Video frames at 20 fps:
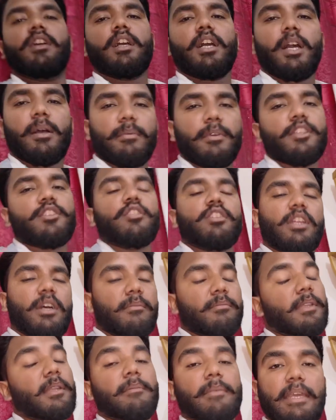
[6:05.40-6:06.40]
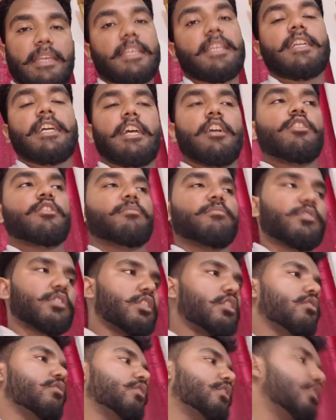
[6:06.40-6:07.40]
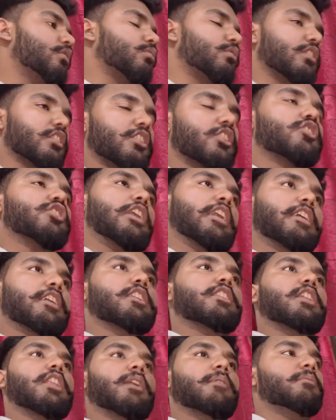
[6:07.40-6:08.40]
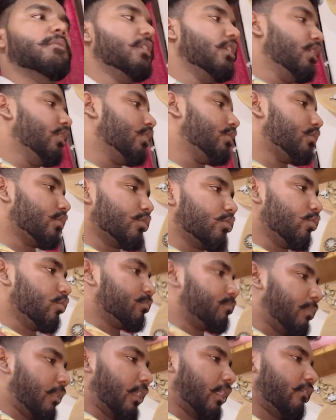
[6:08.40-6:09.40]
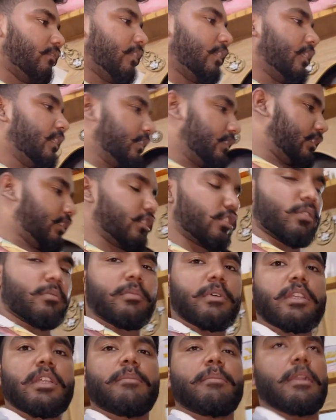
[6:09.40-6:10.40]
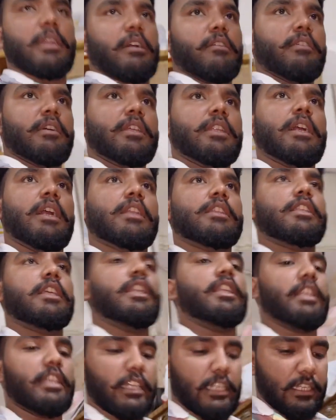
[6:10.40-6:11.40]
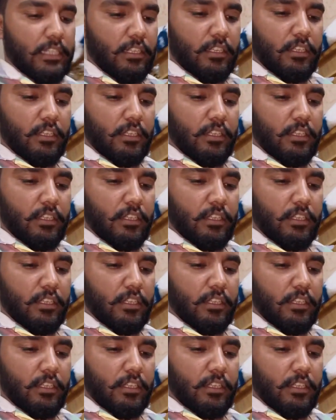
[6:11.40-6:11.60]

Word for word: अभी जो ना हमने मैगी खाया और मुझे हो रही थोड़ी सी चाय की तलब दूध पड़ा हुआ है ये तो हमारा पड़ा हुआ है रात के लिए